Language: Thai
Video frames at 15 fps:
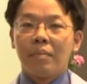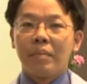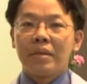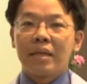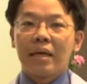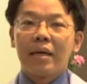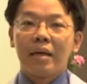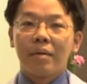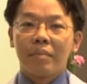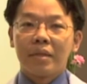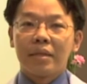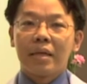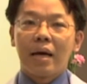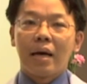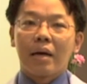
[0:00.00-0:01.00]
มีสาเหตุมา
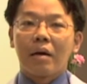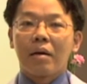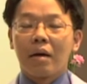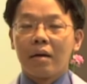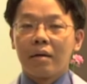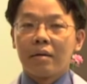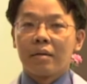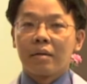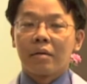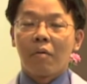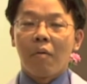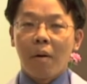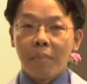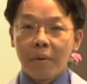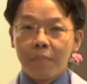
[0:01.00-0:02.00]
จาก
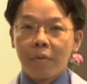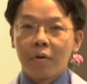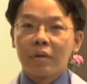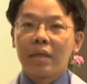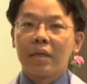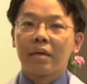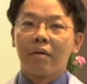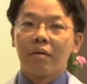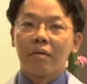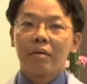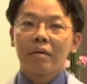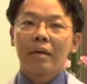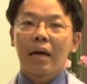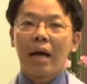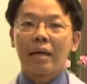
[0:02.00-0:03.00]
ความผิดปกติของ
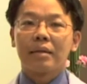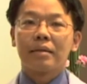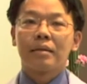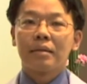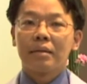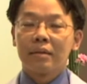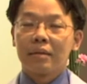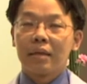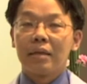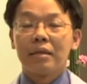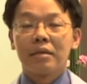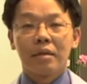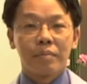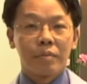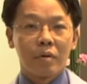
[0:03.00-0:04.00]
การเจริ
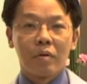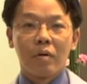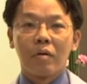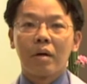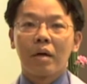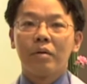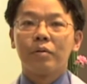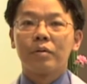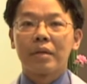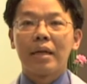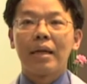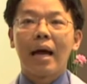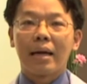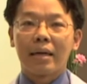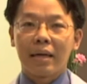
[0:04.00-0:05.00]
ญเติบโตของกระดูกสัน
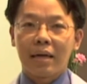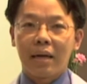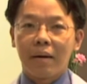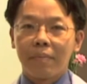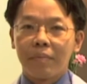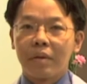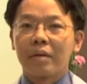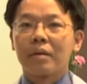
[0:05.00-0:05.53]
หลังนะครับ